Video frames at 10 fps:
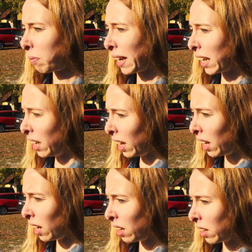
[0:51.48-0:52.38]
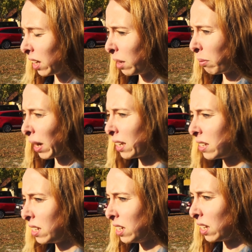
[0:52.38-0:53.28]
zwei Kinder gegeben hat,
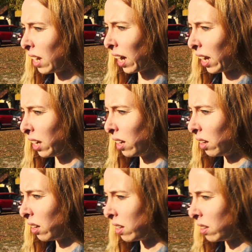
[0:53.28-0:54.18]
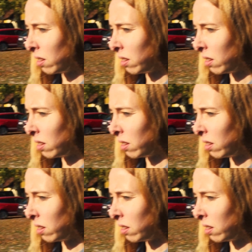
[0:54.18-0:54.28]
die in einen äh,